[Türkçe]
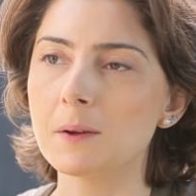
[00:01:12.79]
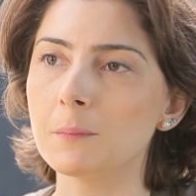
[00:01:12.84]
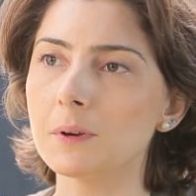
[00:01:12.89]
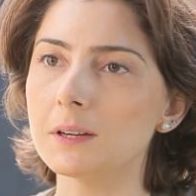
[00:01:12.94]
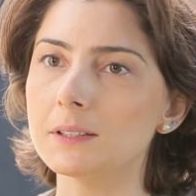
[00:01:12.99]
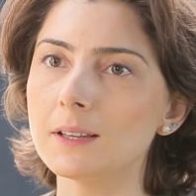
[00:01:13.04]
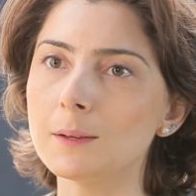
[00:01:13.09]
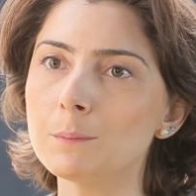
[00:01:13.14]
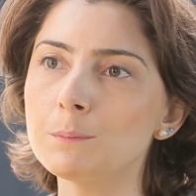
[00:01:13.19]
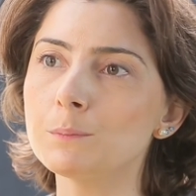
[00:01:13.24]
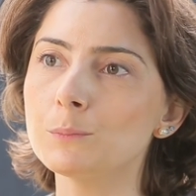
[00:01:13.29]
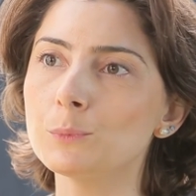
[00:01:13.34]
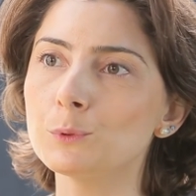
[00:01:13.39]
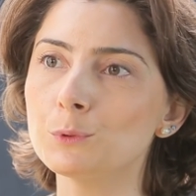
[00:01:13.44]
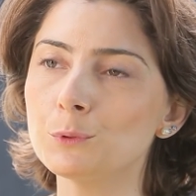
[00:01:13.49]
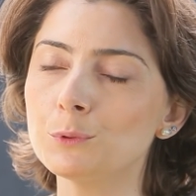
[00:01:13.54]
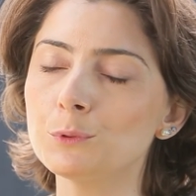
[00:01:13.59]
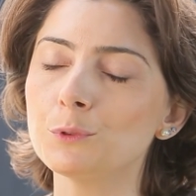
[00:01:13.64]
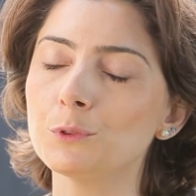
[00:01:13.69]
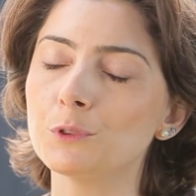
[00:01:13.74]
Ben hep
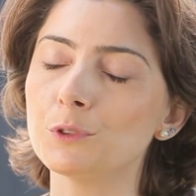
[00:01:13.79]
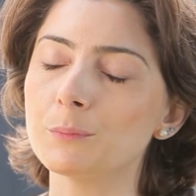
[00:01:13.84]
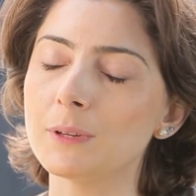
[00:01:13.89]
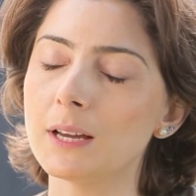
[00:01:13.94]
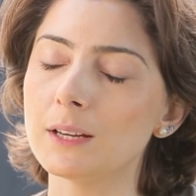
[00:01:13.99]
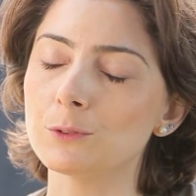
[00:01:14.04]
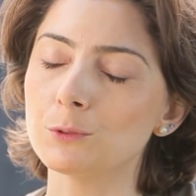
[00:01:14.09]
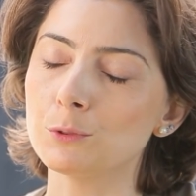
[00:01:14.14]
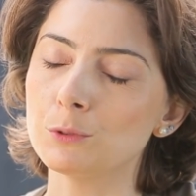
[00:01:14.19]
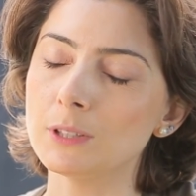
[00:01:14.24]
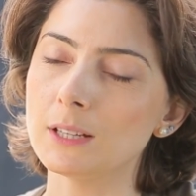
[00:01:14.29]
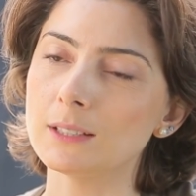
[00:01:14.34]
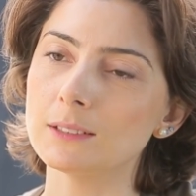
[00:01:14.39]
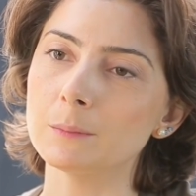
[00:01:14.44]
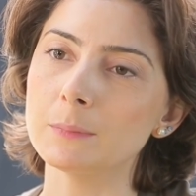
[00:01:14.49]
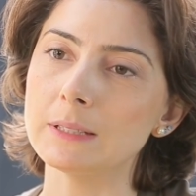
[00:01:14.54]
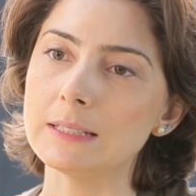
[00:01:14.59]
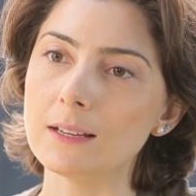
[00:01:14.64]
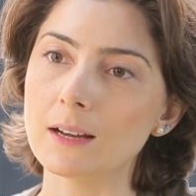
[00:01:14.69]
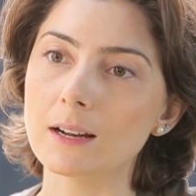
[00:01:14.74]
bunu diyorum. Yani
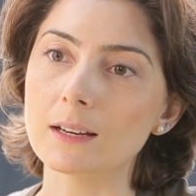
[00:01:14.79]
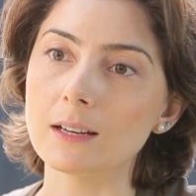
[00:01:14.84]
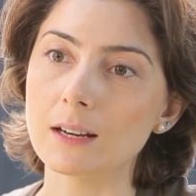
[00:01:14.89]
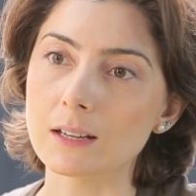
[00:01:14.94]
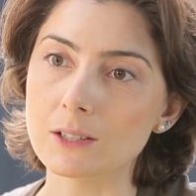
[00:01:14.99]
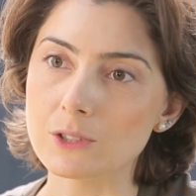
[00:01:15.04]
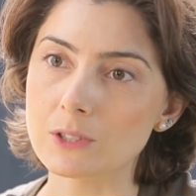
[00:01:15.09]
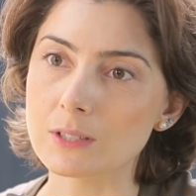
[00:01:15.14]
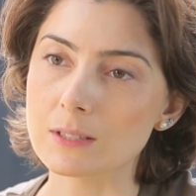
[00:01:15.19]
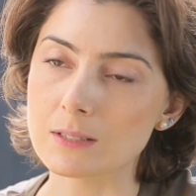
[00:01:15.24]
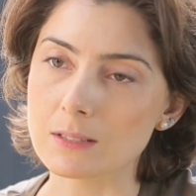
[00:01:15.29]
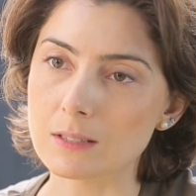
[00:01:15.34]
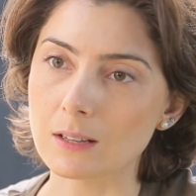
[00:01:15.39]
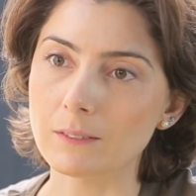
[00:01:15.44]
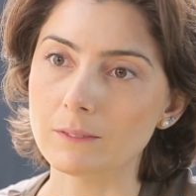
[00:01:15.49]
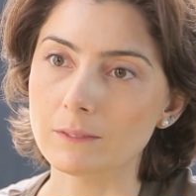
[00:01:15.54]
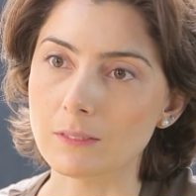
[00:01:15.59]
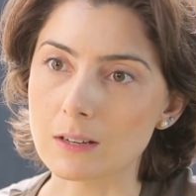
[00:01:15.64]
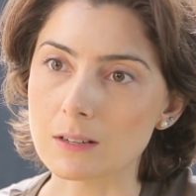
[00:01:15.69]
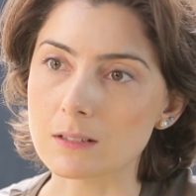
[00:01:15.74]
dünyada milyarlarca
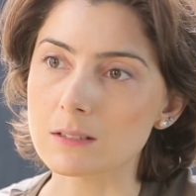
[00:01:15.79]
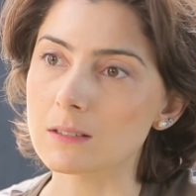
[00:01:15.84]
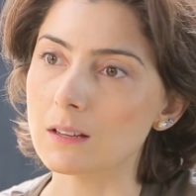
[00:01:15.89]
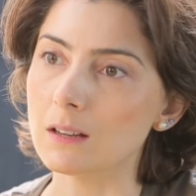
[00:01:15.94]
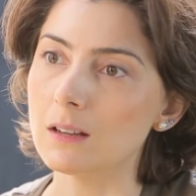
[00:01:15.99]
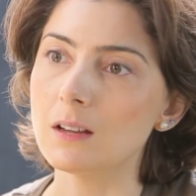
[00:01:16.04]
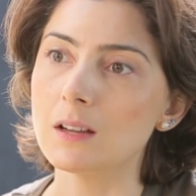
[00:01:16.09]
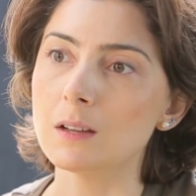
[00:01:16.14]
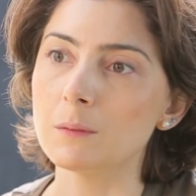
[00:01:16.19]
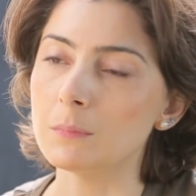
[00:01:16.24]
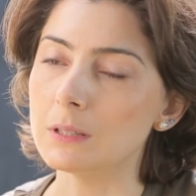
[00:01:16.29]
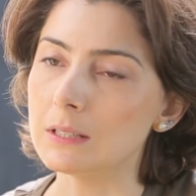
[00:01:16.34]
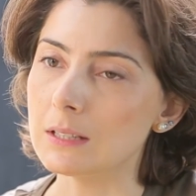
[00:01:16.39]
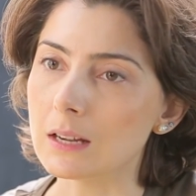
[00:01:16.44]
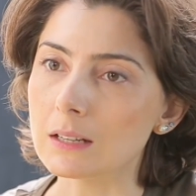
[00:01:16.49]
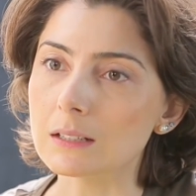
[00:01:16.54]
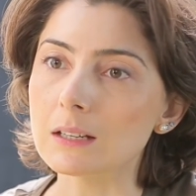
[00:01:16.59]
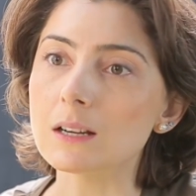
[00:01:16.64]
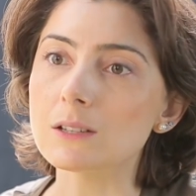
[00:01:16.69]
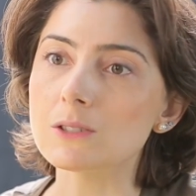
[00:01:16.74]
insan varsa
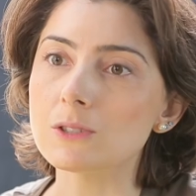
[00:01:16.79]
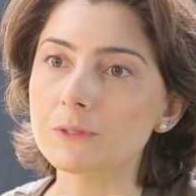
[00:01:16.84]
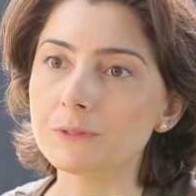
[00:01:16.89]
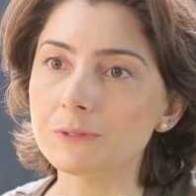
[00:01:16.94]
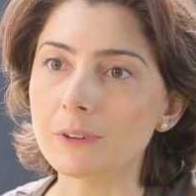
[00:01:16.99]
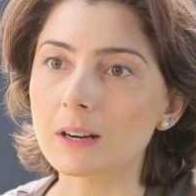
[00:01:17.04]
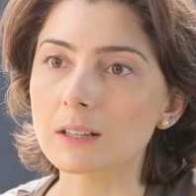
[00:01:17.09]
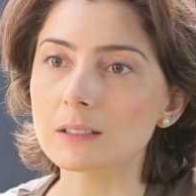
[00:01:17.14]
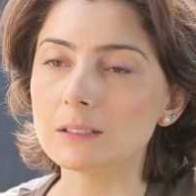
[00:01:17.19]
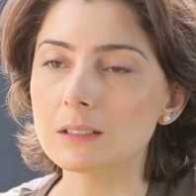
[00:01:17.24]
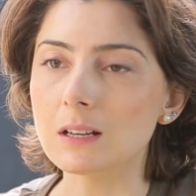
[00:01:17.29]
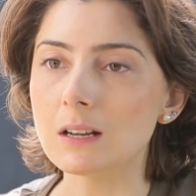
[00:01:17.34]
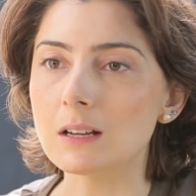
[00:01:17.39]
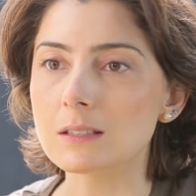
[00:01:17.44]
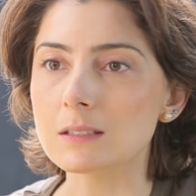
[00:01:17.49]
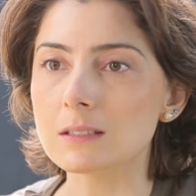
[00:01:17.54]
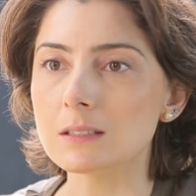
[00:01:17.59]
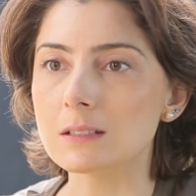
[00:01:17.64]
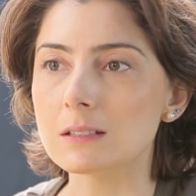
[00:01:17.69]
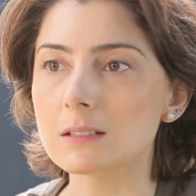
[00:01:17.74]
milyarlarca farklı
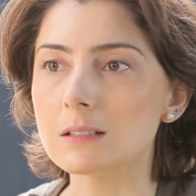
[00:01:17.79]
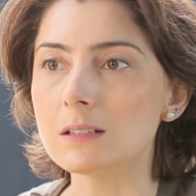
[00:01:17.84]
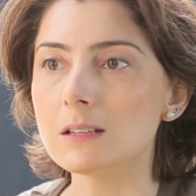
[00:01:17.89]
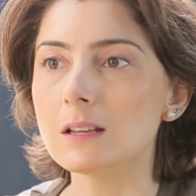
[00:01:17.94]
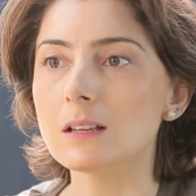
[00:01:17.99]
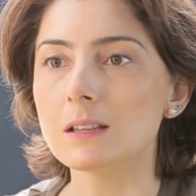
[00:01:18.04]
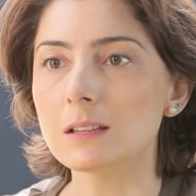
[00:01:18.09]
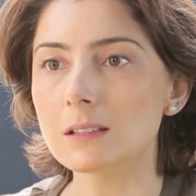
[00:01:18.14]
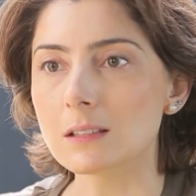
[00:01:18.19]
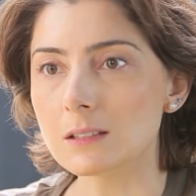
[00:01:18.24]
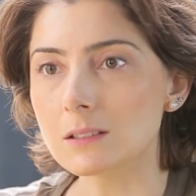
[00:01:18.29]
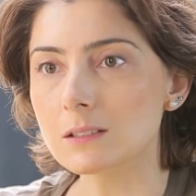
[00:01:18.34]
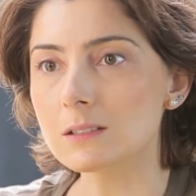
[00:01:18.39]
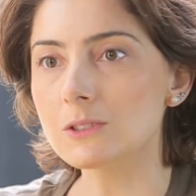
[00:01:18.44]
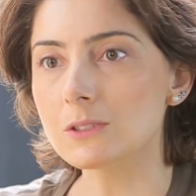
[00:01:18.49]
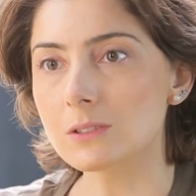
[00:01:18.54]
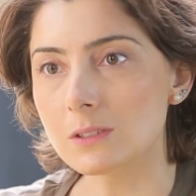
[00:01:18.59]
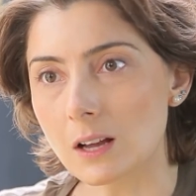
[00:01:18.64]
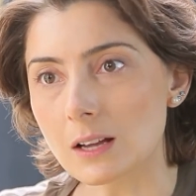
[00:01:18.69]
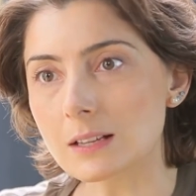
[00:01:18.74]
kanseri ya da
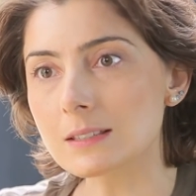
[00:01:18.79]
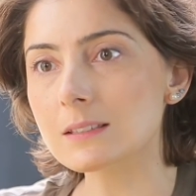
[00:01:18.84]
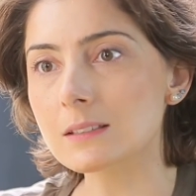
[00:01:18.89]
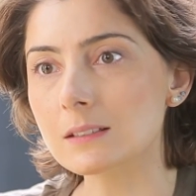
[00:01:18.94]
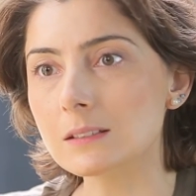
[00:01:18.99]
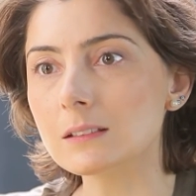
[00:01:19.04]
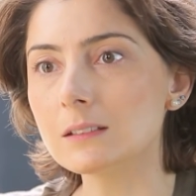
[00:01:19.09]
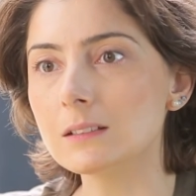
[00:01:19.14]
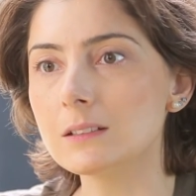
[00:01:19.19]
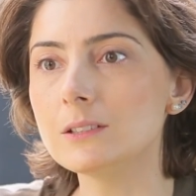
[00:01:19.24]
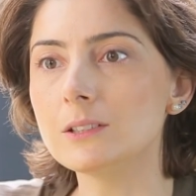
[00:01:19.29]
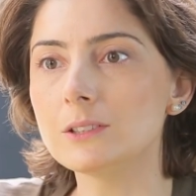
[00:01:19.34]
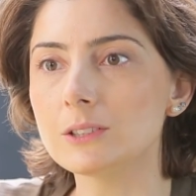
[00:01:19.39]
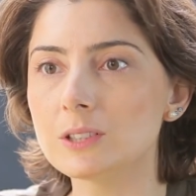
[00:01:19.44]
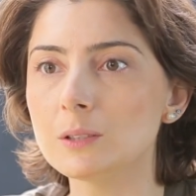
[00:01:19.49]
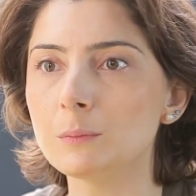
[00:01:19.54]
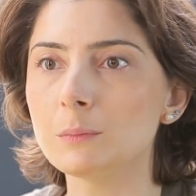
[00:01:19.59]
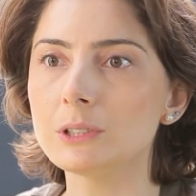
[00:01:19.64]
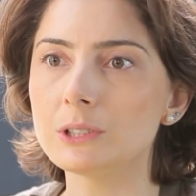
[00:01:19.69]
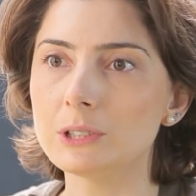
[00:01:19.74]
hastalıkları
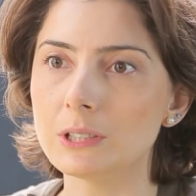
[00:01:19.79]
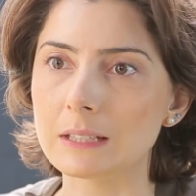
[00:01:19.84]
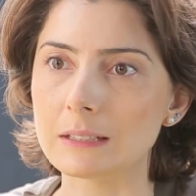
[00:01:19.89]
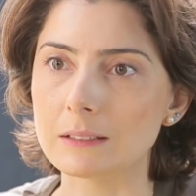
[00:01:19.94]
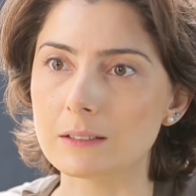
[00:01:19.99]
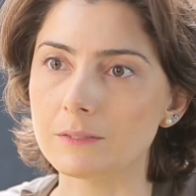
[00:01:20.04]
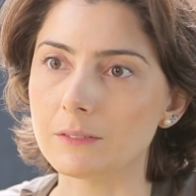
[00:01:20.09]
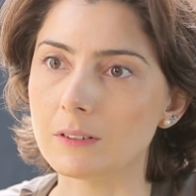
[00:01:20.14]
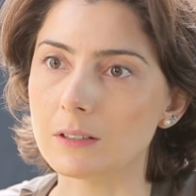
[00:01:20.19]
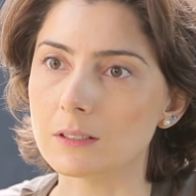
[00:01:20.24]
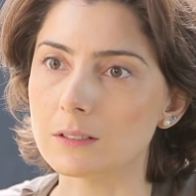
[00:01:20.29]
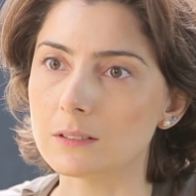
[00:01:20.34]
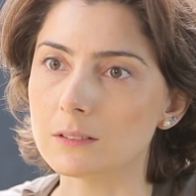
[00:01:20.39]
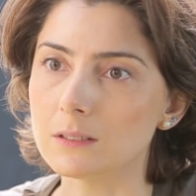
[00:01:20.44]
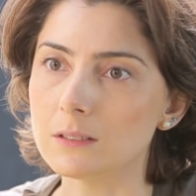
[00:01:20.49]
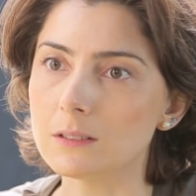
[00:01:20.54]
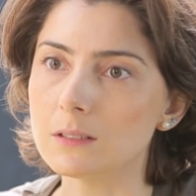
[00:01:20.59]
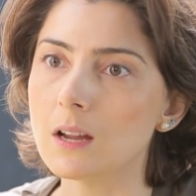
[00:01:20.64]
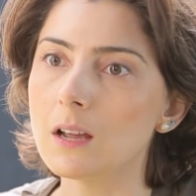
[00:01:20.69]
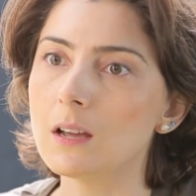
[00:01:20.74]
yaşama şekli
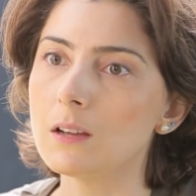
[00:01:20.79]
vardır.